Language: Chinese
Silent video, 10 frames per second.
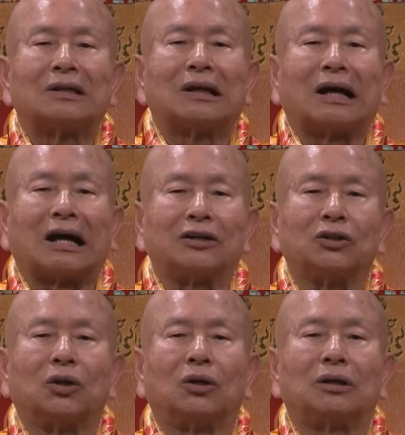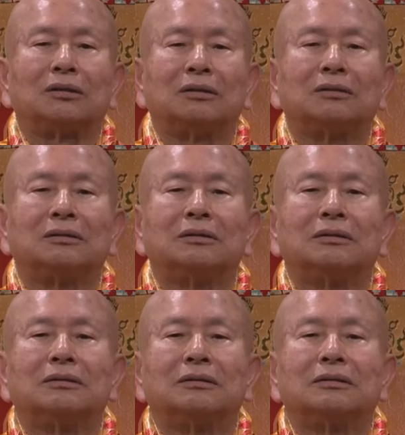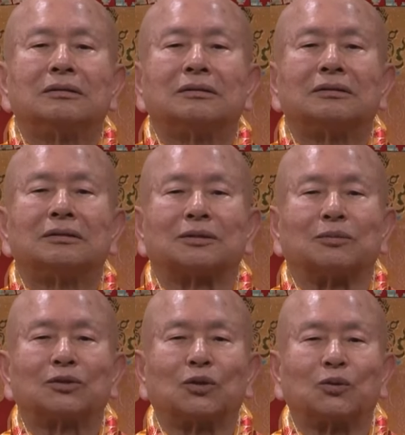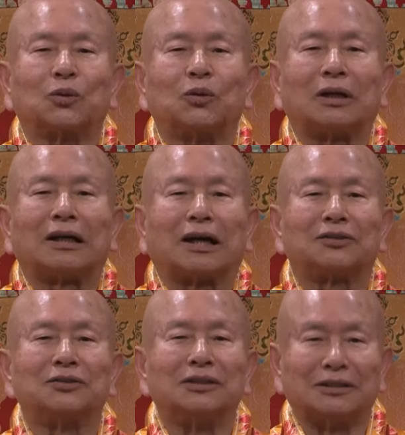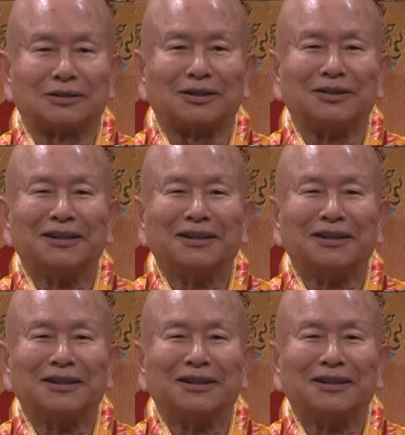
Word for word: 还有啊，怎么冲过来还是你的？